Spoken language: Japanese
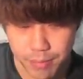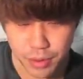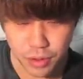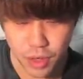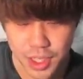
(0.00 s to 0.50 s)

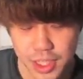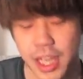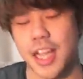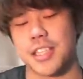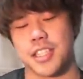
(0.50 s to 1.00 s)
ぶっ壊し、
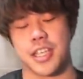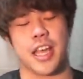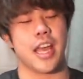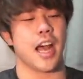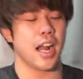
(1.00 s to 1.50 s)
はい、じじ
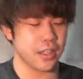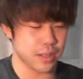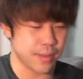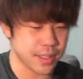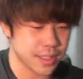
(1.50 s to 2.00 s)
い。ありがとうご
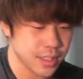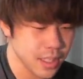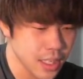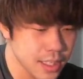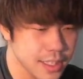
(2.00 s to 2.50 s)
ざいます。
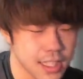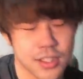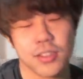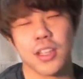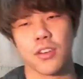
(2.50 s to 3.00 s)
さあ、
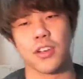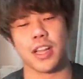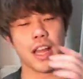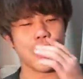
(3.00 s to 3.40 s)
そんなところね、